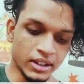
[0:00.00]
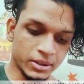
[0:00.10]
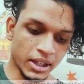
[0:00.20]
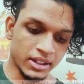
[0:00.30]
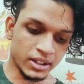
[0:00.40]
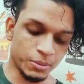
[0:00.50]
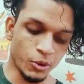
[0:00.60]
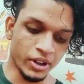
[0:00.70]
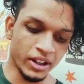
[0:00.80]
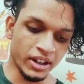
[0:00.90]
दस साल से
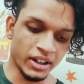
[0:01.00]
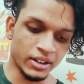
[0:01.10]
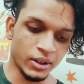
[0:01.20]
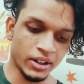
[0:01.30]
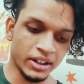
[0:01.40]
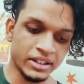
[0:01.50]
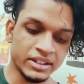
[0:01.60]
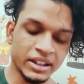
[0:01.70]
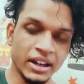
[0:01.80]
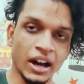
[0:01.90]
स्मोकिंग कर रहा था और
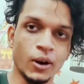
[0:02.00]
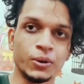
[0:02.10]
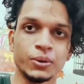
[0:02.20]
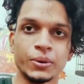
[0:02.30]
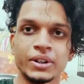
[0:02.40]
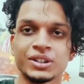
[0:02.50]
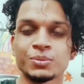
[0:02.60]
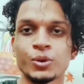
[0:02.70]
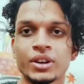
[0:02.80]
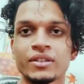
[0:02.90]
इसने हाउ टू क्विट
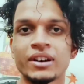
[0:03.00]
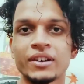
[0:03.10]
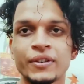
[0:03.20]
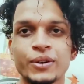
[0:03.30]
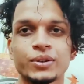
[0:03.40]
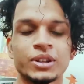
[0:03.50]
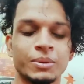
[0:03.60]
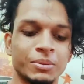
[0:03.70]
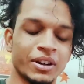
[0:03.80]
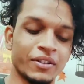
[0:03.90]
स्मोकिंग वाली वीडियोस
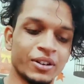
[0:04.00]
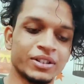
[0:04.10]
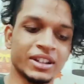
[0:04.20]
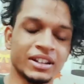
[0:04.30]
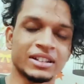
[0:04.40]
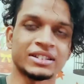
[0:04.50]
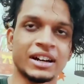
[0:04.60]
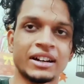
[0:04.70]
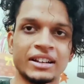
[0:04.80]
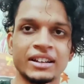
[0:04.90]
के बाद मेरे वीडियोस देखना
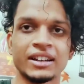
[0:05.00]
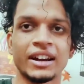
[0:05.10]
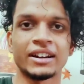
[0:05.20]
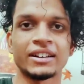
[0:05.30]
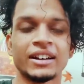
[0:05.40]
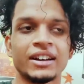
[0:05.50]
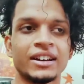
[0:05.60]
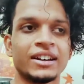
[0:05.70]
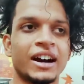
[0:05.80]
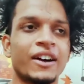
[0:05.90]
स्टार्ट किए एंड
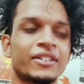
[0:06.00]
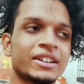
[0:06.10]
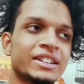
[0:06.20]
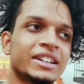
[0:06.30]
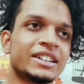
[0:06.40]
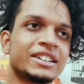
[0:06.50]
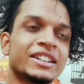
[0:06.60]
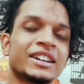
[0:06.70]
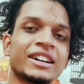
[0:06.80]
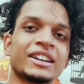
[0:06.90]
आफ्टर धीरे धीरे
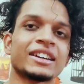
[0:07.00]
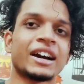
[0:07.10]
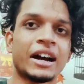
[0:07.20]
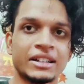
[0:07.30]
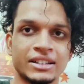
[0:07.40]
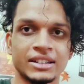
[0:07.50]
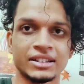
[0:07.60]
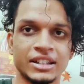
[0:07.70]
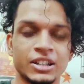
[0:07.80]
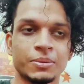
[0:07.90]
धीरे करके आज इस
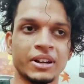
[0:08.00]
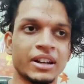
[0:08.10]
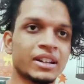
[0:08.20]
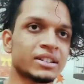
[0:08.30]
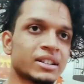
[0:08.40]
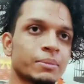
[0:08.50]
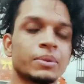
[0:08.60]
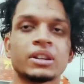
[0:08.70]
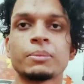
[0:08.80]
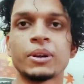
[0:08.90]
स्टेज पर है कि इसमें
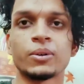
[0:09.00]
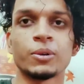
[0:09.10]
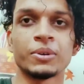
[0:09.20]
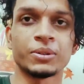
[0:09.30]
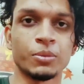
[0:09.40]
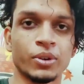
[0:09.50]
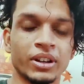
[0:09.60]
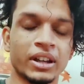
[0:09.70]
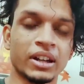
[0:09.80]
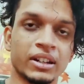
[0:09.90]
ये बिल्कुल भी
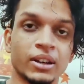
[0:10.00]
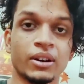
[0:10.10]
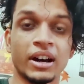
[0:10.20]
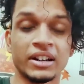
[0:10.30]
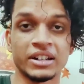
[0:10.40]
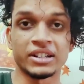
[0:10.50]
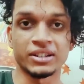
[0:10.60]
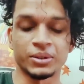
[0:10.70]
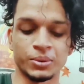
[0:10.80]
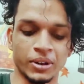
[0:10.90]
स्मोकिंग नहीं करता और हर
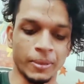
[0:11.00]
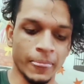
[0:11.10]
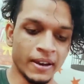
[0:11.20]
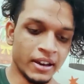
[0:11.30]
नशे से दूर है